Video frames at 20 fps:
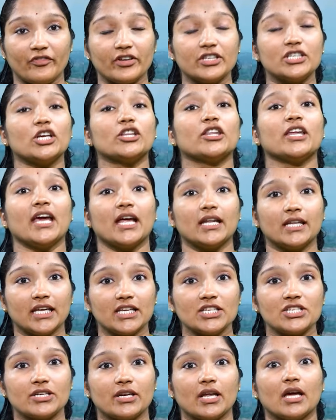విద్యుత్ని
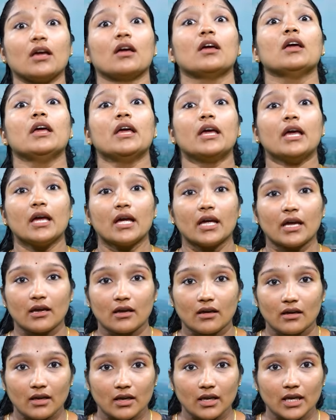అందించిన
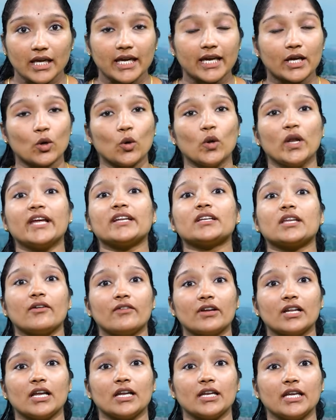ఈ కూలింగ్
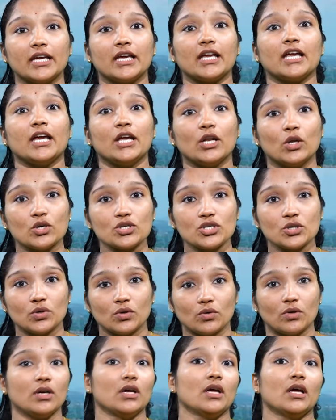టవర్లని ఈ రోజు
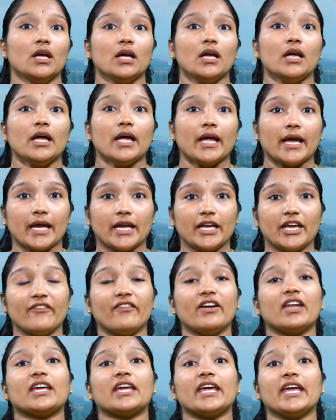
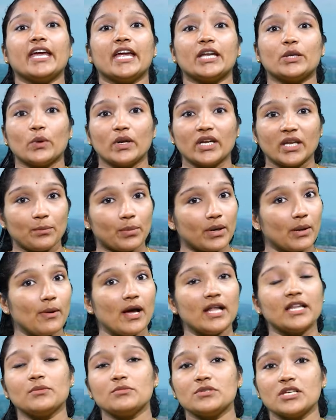ఎవరికి ఎటువంటి
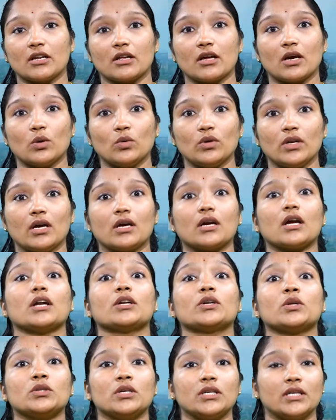ప్రమాదం జరగకుండా
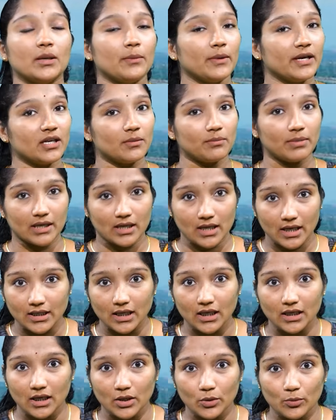కట్టుదిట్టమైన
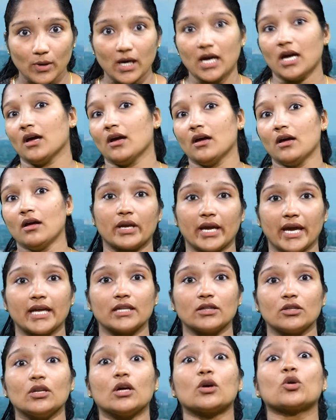భద్రత నడుమ ఒకే
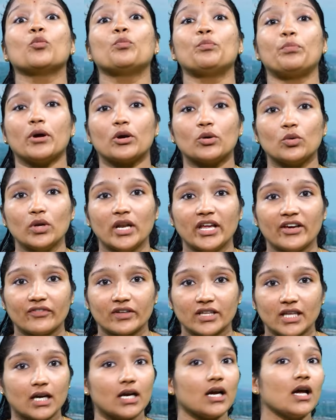ఎత్తున కుప్పకూలే
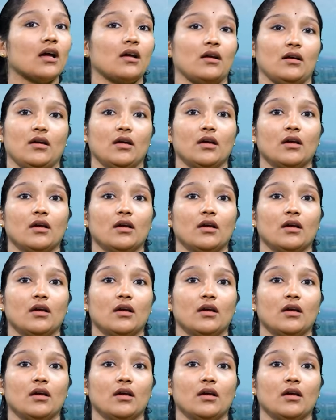విధంగా